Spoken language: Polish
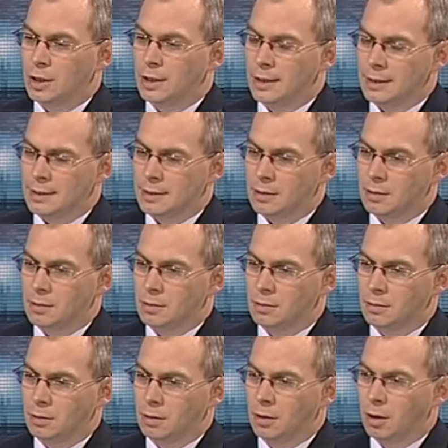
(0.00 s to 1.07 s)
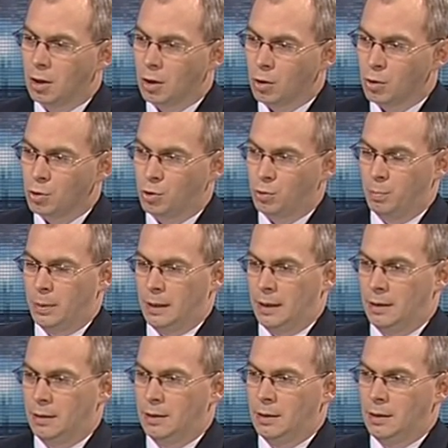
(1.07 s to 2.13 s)
a czy jest e,
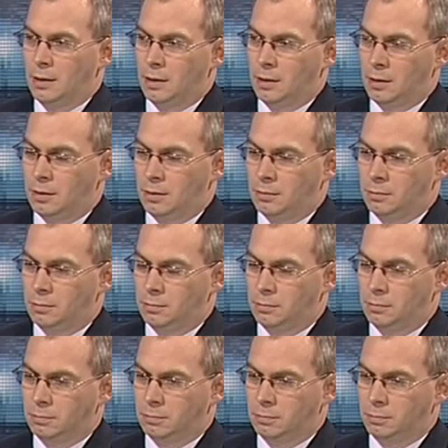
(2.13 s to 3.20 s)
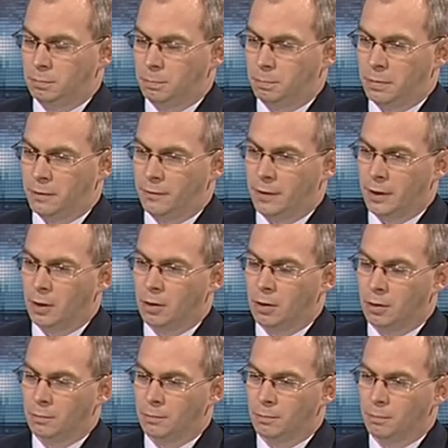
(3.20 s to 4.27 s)
groźba e,
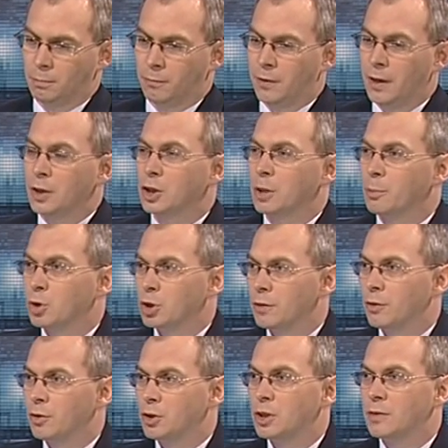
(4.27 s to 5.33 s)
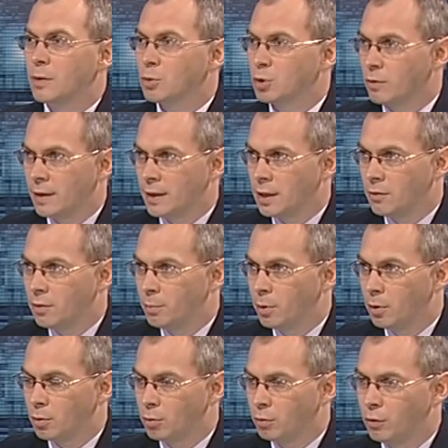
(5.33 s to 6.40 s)
pewnego większej możliwości sfałszowania
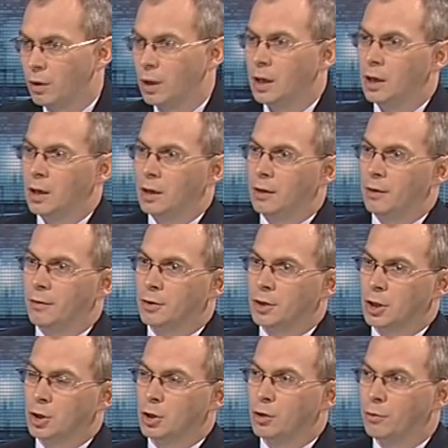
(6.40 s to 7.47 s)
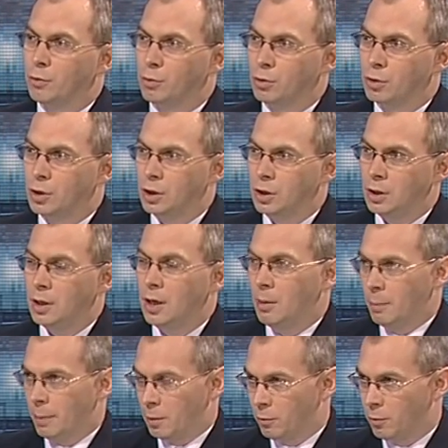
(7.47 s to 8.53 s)
wyborów w czasie dwóch dni?
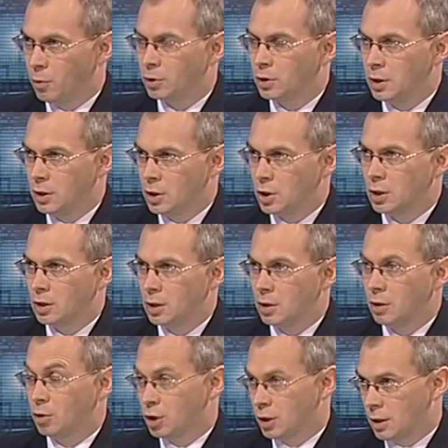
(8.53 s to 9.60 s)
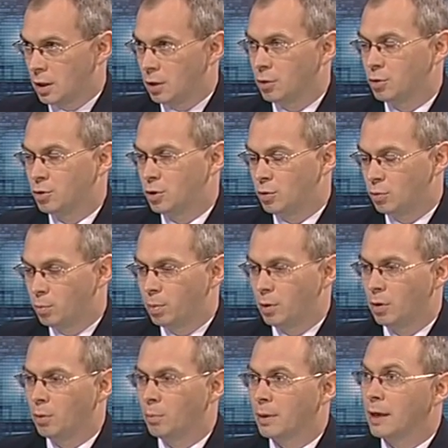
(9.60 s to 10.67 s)
Pan mówił o tej nierzetel, o rzetelności lub
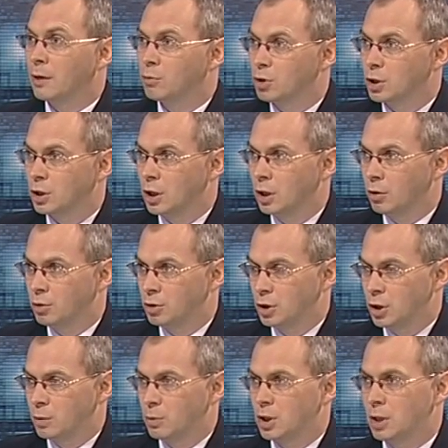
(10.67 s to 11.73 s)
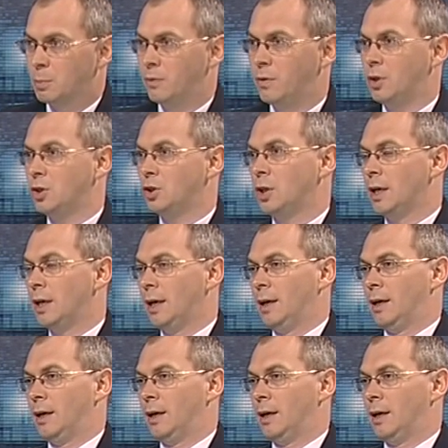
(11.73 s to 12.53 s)
o braku rzetelności, też można powiedzieć,